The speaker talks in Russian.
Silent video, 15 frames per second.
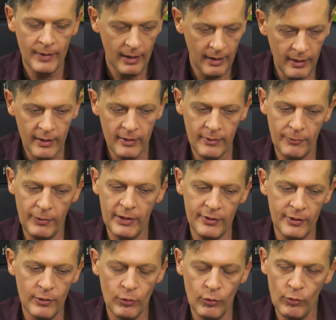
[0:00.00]
и я
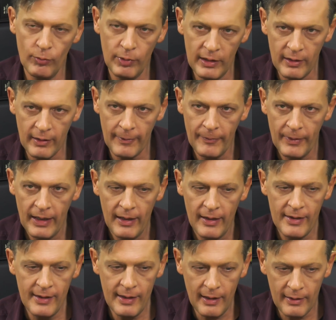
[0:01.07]
зафиксирую убыток,
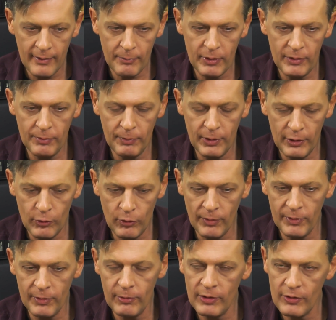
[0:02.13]
я по
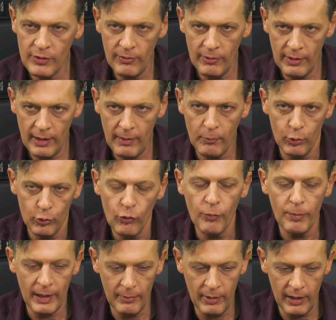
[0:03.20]
итогам сегодняшнего дня буду в
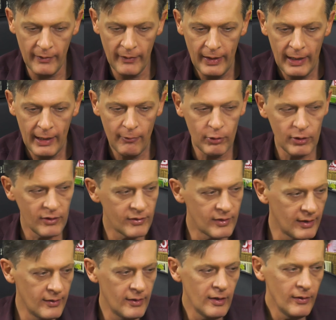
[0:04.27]
прибыли. И вот я
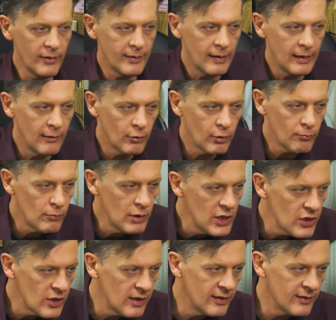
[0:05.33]
садился и вот
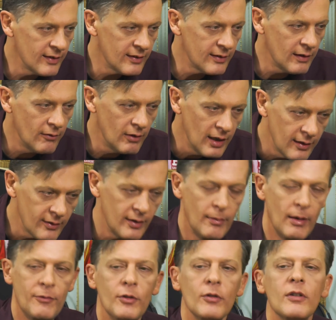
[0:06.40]
мышкой заставлял
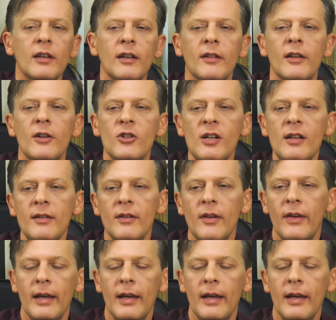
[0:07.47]
себя все-таки нажать.